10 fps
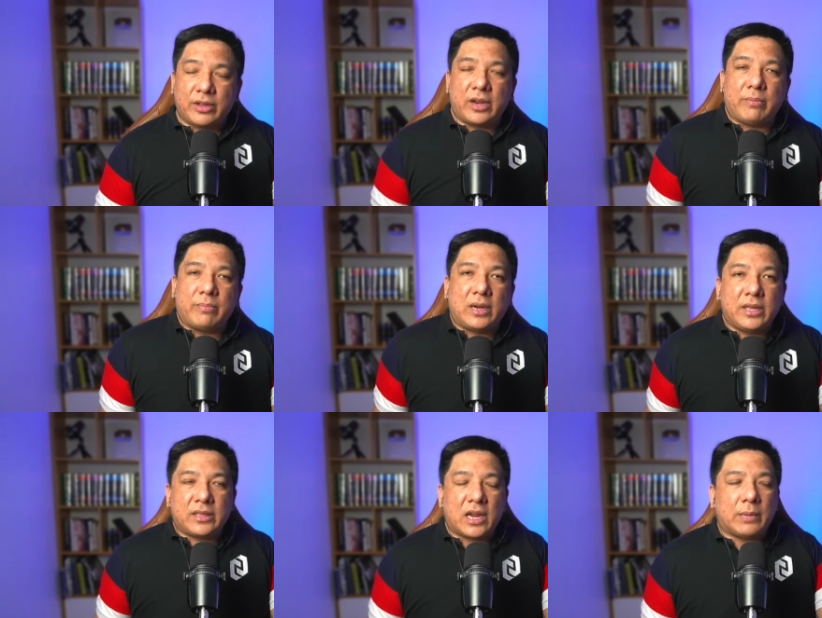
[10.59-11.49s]
Yan ang
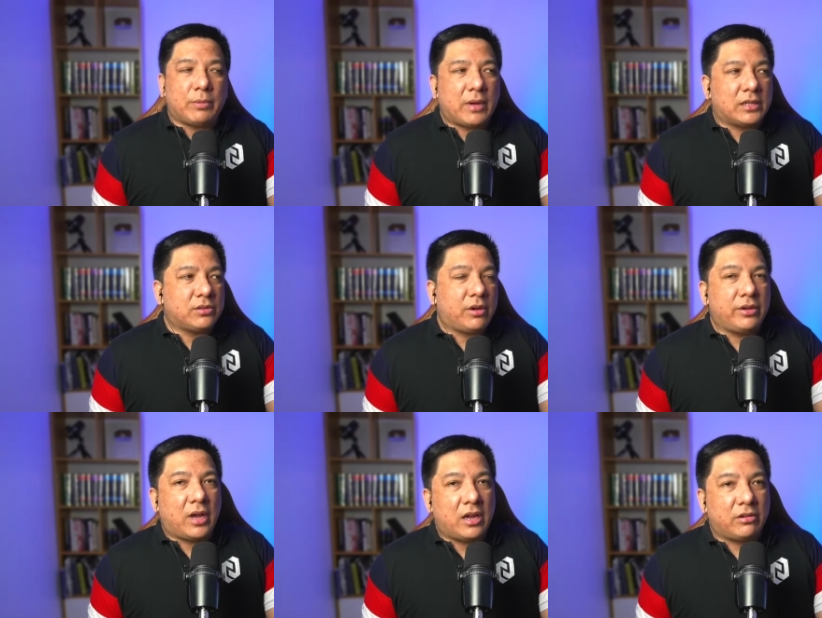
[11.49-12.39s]
balita na pumasok
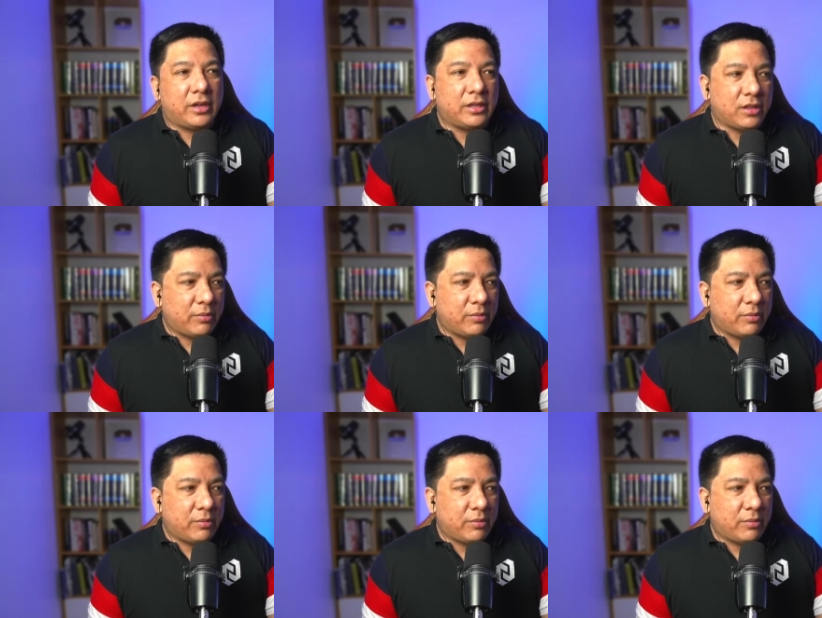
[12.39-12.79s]
ngayong araw na ito